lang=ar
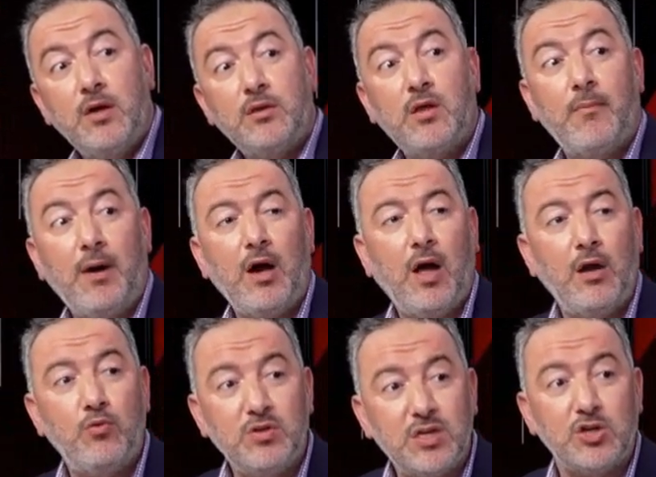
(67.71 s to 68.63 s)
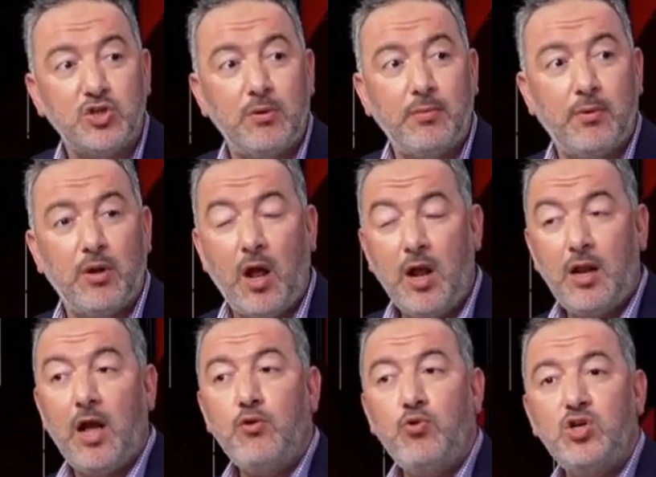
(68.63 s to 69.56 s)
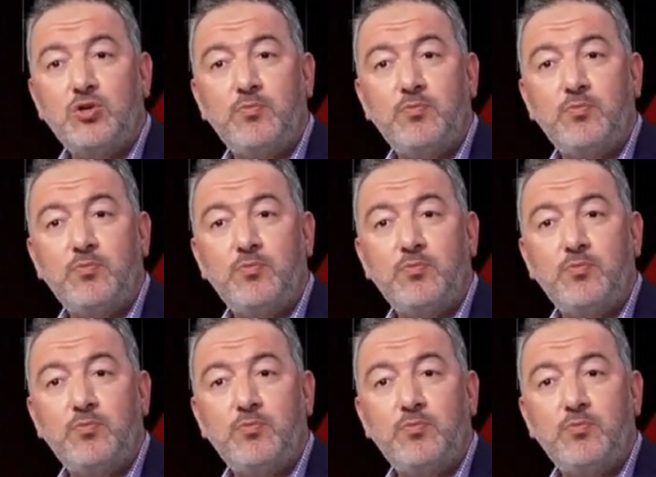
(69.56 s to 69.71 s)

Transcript: تابعه لوزاره الشباب والرياضه لانه يجب